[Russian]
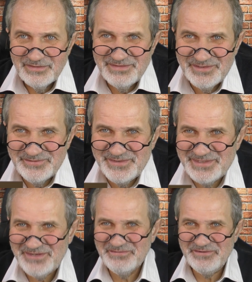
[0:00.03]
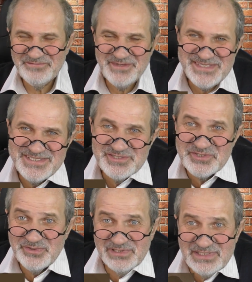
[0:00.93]
Я тут недавно выяснил,
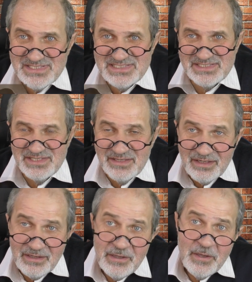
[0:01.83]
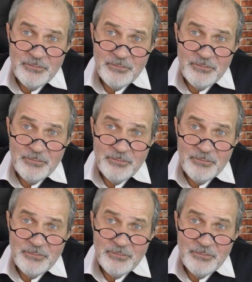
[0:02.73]
что, оказывается, я